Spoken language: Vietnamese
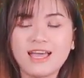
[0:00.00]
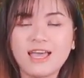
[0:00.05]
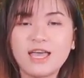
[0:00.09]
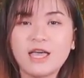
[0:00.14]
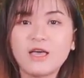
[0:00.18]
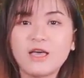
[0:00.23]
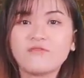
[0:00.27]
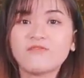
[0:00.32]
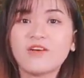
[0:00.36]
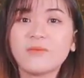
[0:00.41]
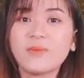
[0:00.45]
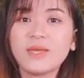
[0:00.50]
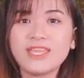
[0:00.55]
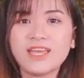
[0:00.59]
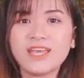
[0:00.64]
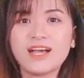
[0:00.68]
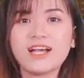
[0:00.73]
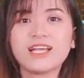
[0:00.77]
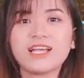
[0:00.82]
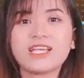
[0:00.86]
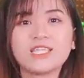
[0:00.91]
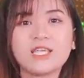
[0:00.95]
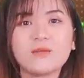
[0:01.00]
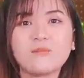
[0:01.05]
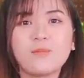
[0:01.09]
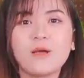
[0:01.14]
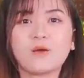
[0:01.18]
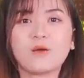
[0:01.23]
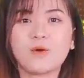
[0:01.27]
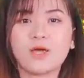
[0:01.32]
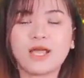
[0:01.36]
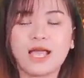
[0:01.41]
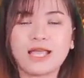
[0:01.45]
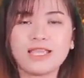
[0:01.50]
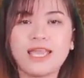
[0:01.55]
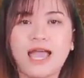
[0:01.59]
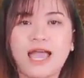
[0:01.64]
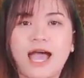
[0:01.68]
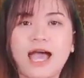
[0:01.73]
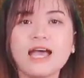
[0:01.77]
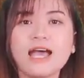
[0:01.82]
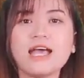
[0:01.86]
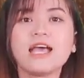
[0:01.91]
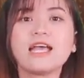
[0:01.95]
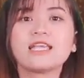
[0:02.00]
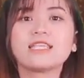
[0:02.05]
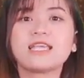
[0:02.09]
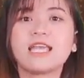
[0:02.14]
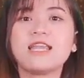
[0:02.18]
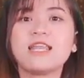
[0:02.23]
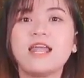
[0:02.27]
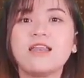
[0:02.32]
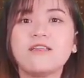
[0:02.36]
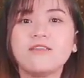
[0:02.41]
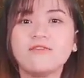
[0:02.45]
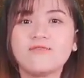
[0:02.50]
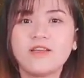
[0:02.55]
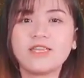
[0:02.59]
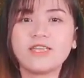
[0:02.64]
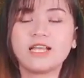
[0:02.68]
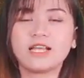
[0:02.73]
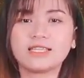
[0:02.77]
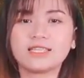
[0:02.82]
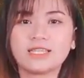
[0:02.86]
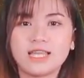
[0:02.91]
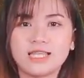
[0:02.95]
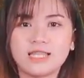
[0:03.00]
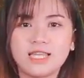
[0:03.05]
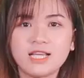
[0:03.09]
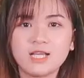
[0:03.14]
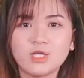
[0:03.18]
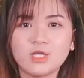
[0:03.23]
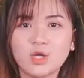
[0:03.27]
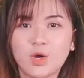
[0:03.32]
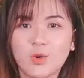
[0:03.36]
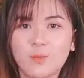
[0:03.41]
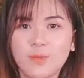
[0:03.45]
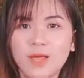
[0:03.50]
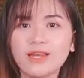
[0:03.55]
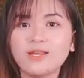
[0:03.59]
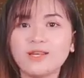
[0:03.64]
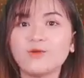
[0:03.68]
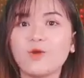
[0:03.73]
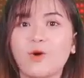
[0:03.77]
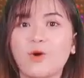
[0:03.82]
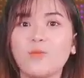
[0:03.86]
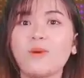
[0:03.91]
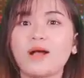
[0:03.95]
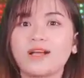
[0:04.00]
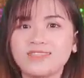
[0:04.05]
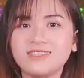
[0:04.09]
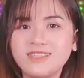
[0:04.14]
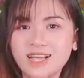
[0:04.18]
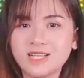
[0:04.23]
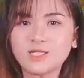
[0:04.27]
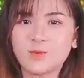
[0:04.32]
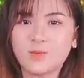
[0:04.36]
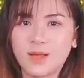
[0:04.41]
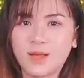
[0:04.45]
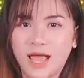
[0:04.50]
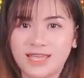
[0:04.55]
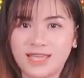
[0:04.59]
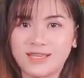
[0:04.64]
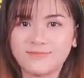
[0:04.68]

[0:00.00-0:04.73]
Và bây giờ xin mời quý khán giả sẽ đến với những tin tức showbiz nổi bật nhất trong ngày.